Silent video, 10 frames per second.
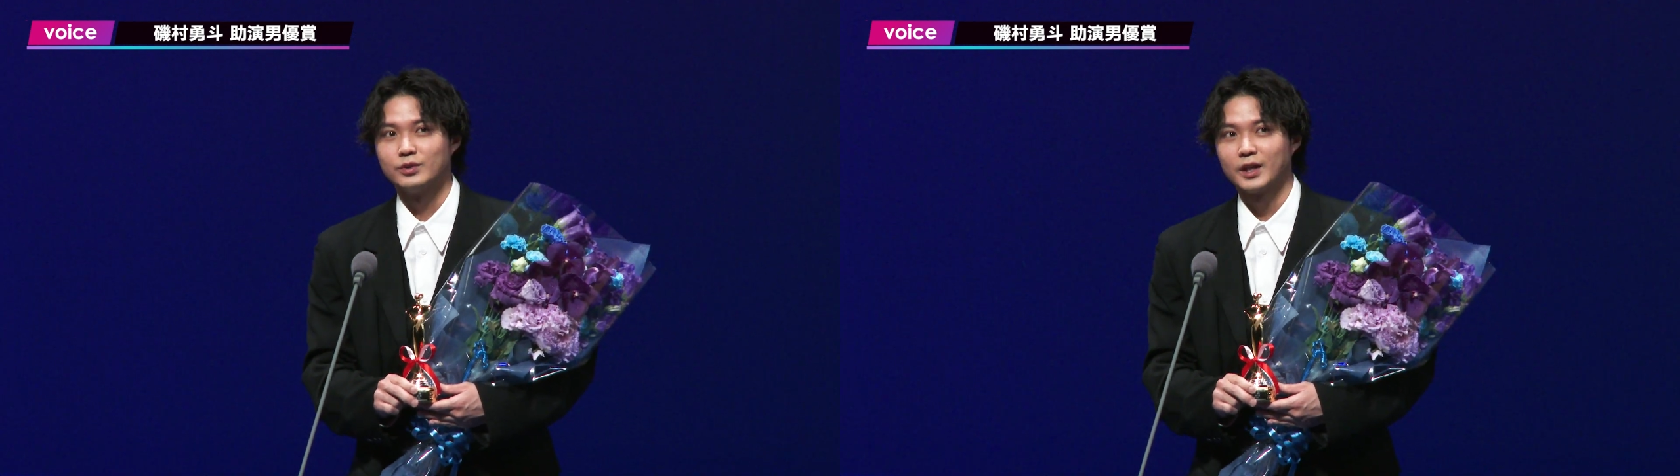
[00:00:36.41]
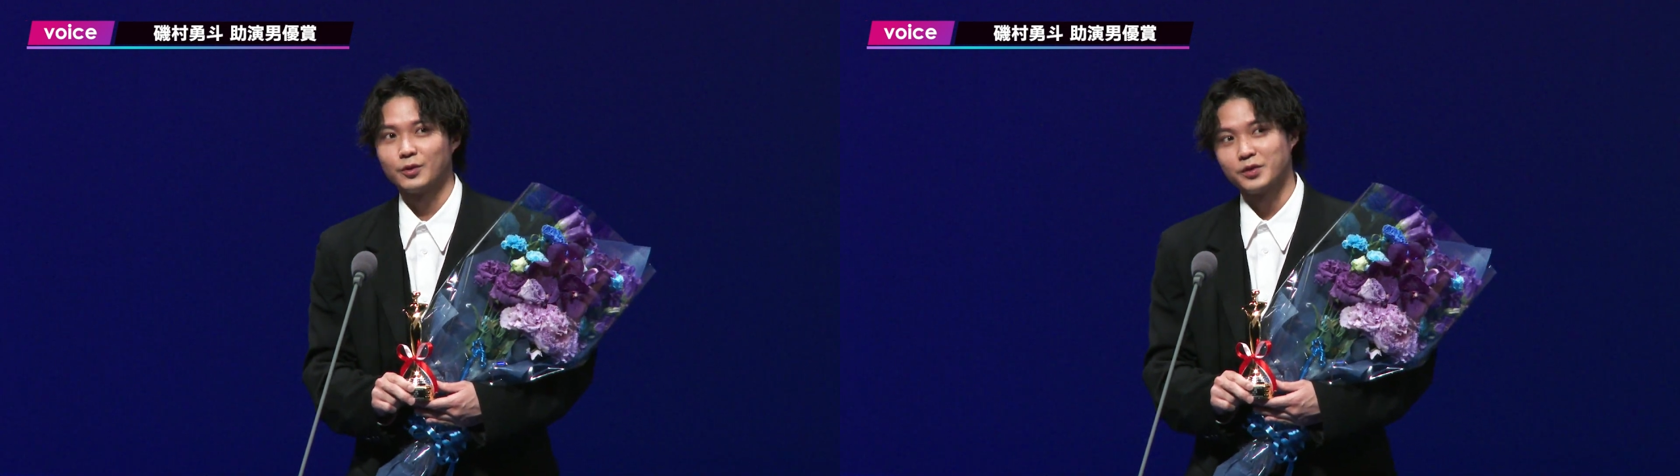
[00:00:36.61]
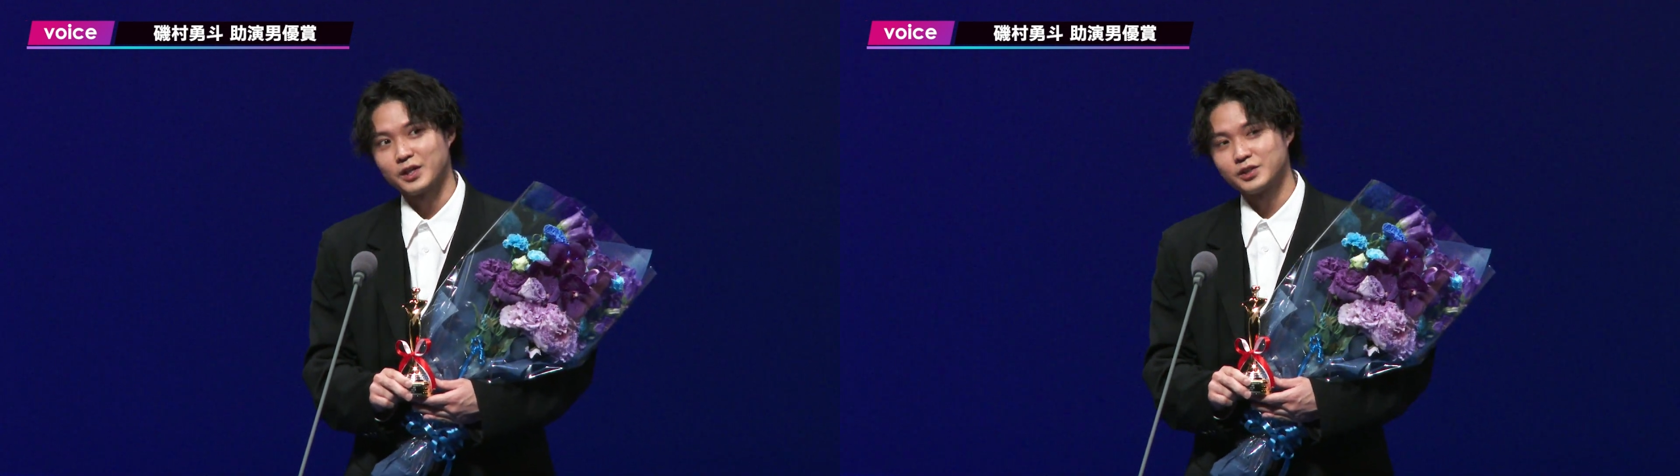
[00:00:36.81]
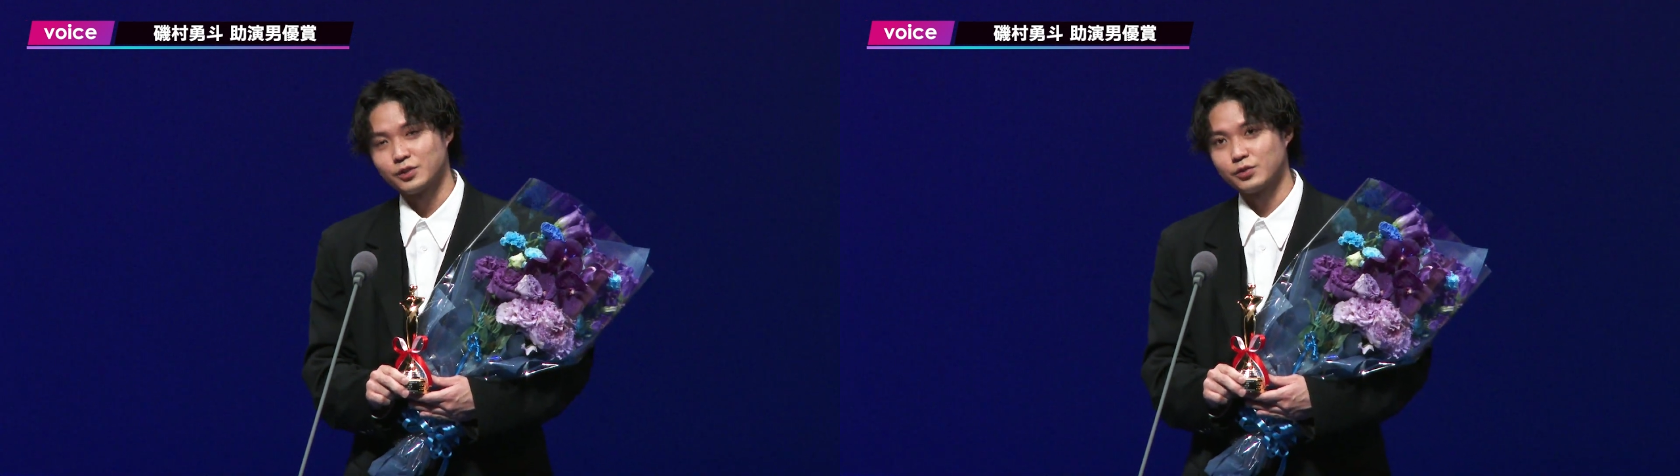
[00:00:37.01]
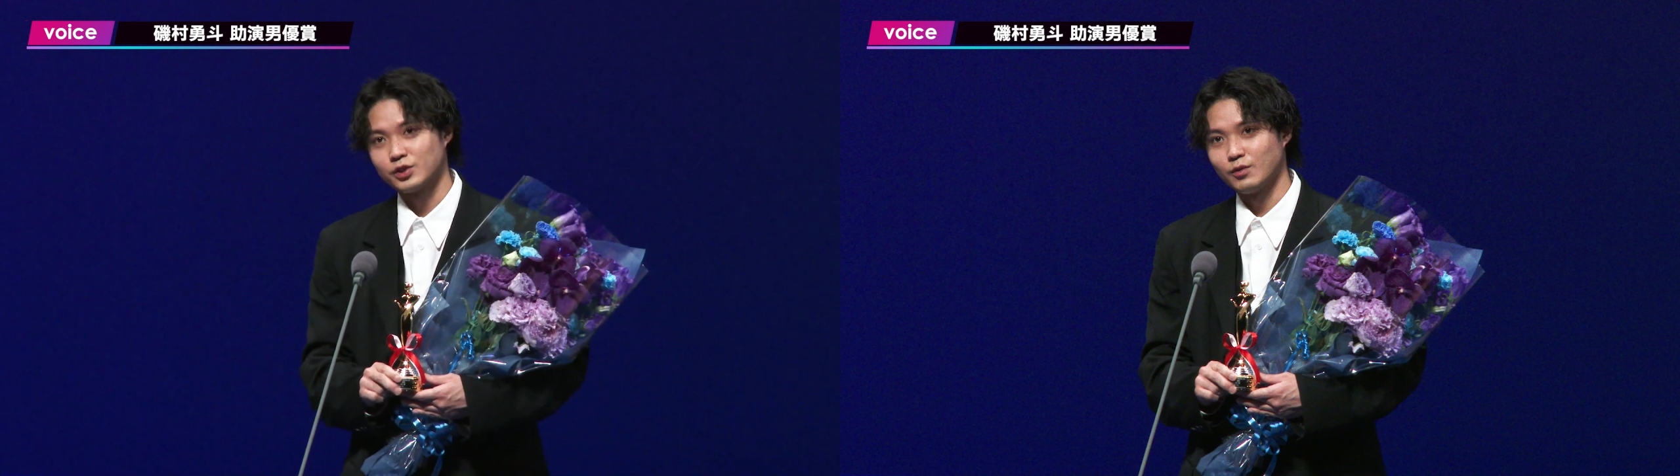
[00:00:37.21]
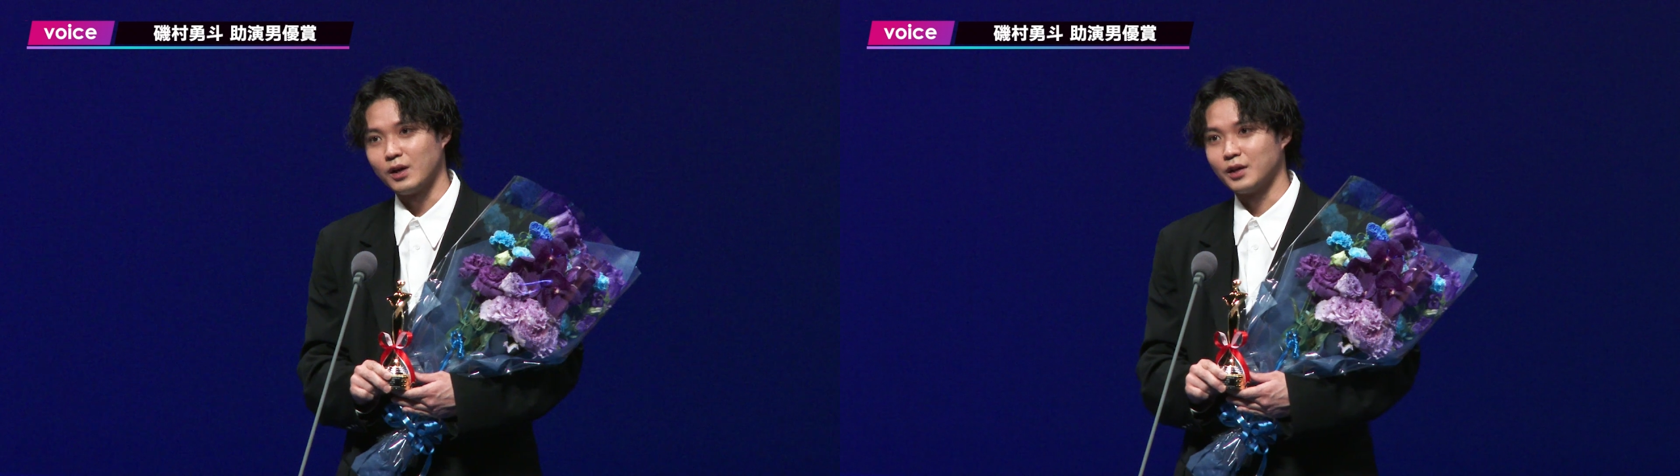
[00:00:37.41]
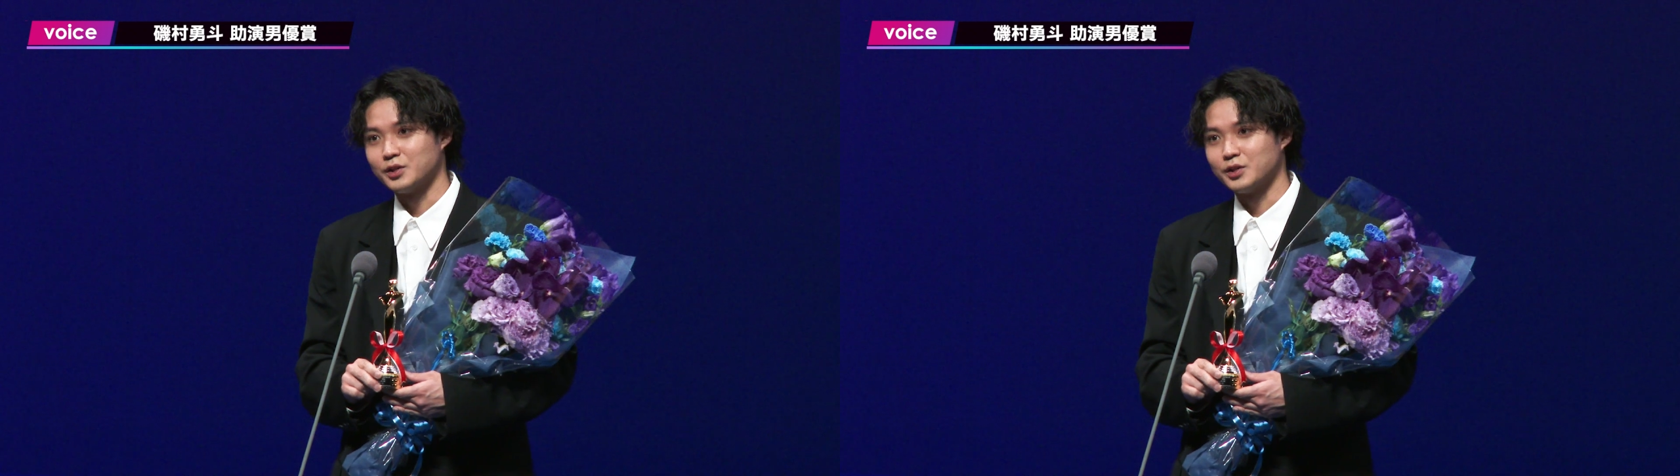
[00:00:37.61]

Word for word: だけど役者としては